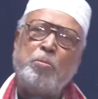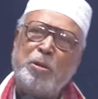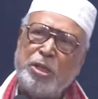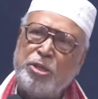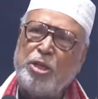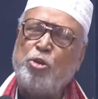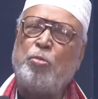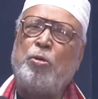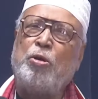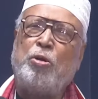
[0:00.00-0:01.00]
আমার
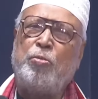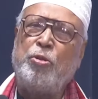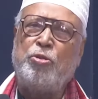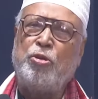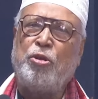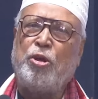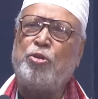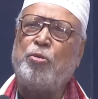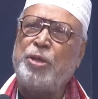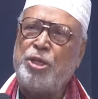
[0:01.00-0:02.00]
চেয়েও বঙ্গবন্ধুর
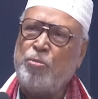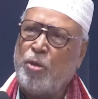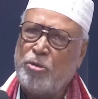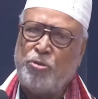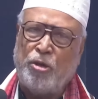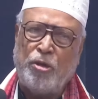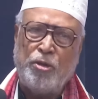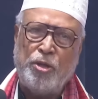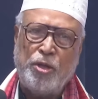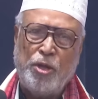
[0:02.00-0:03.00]
হয়তো বেশি ভক্ত
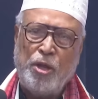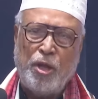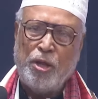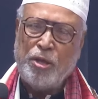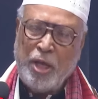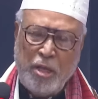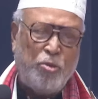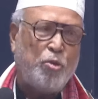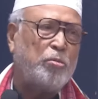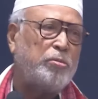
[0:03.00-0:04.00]

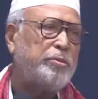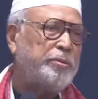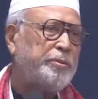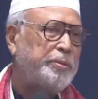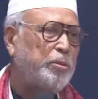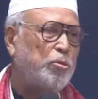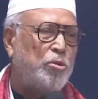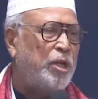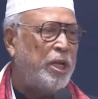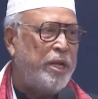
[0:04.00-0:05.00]
কিন্তু
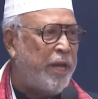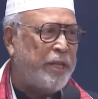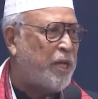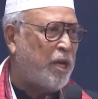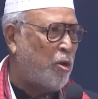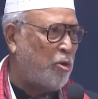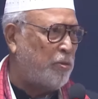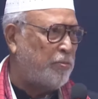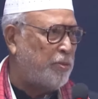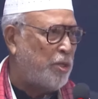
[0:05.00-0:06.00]
উনি নেতা
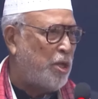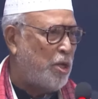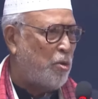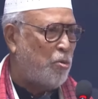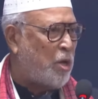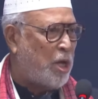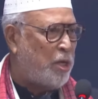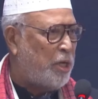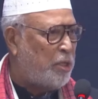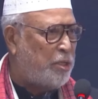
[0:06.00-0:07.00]
নন
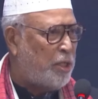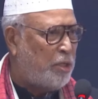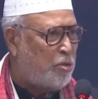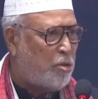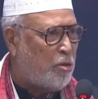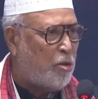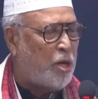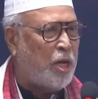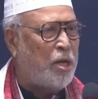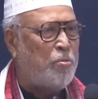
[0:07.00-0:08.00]
ওনার নেতৃত্ব
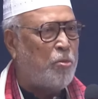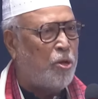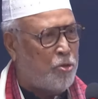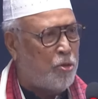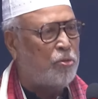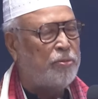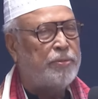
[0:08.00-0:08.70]
করার মতো